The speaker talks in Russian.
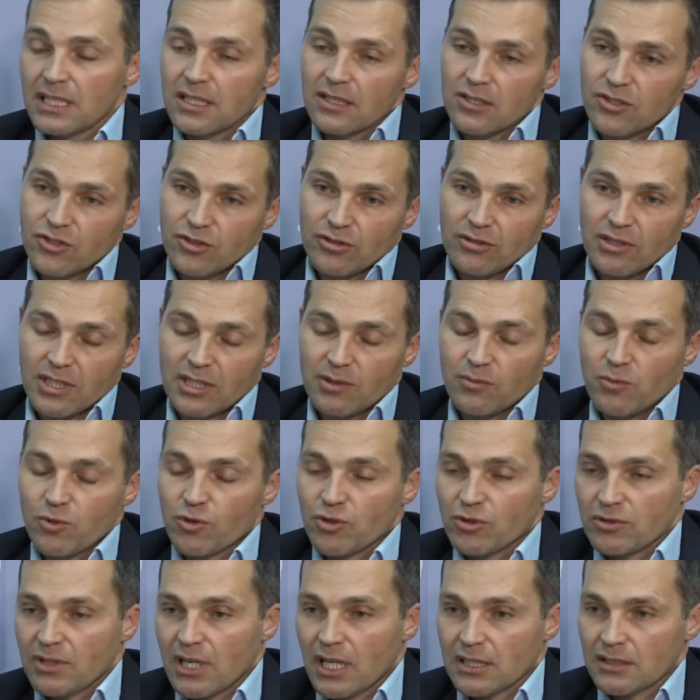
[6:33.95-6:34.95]
человек
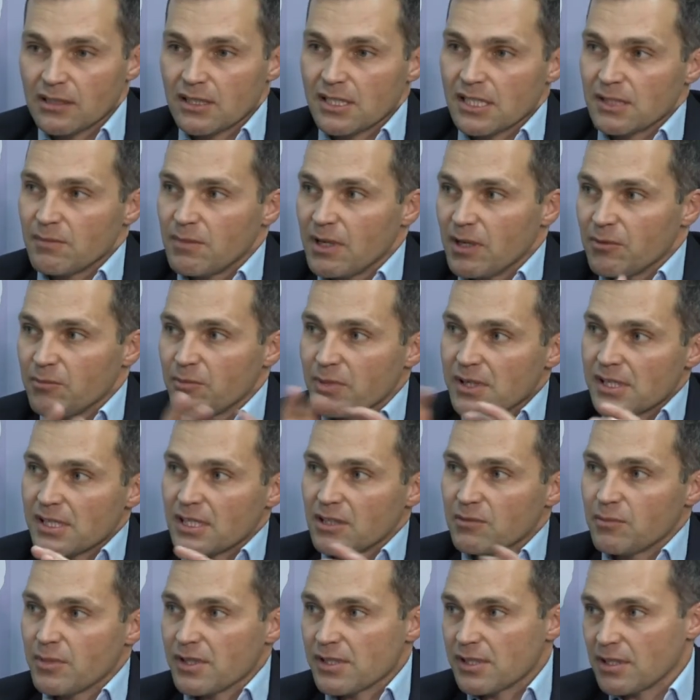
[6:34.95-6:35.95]
может как-то себя
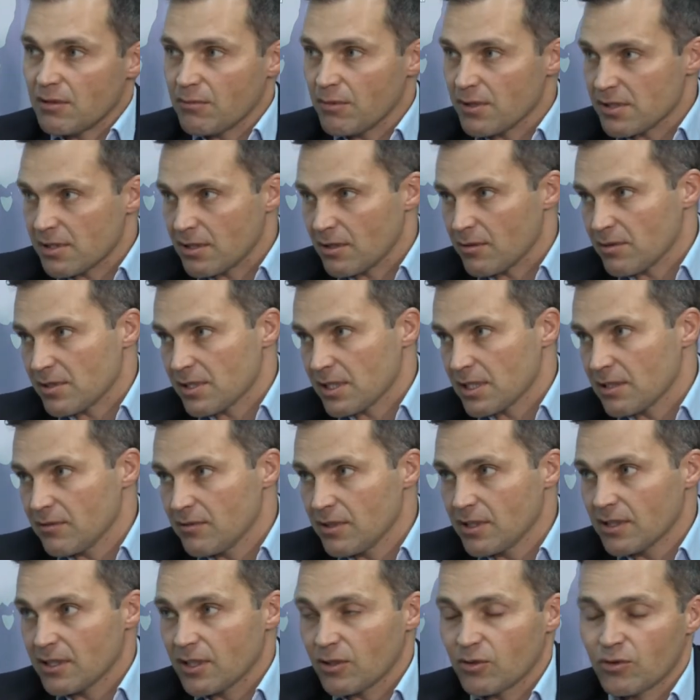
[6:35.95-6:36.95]
быстро-быстро-быстро
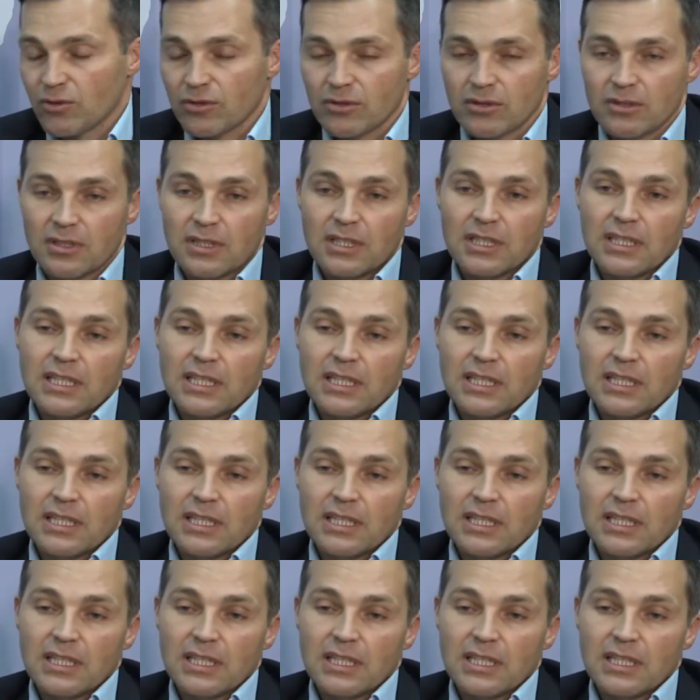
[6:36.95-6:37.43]
заявить, такой,